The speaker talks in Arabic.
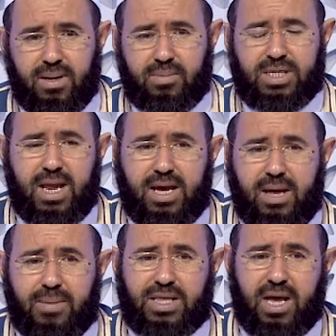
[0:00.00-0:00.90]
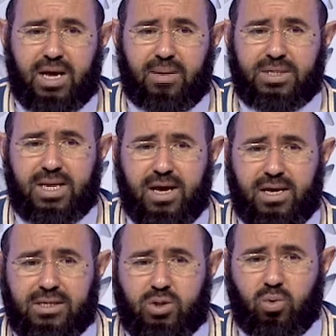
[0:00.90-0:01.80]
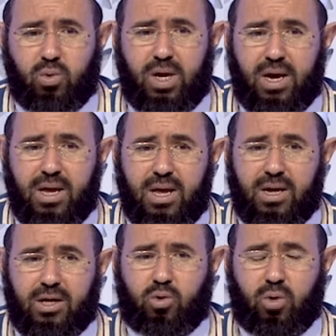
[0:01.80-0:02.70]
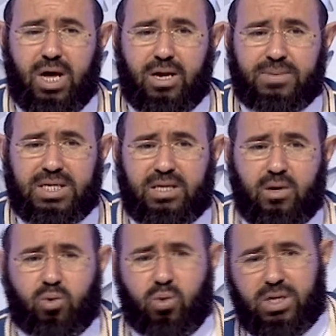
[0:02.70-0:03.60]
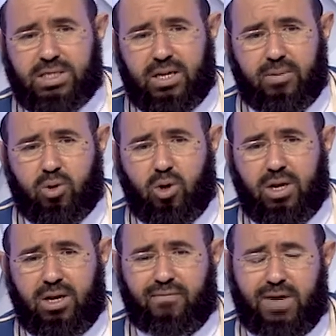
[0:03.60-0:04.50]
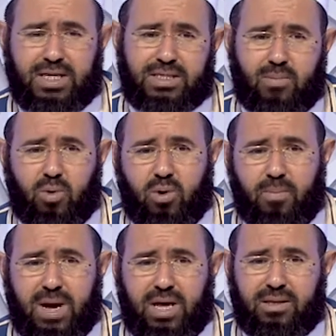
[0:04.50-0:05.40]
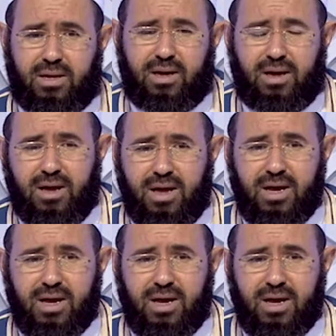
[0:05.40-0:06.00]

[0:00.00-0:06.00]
مش لاقيه متاكل مش لاقيه سيوله الدولار بستة وتونس اللي بتعلن افلاسها ممكن بعد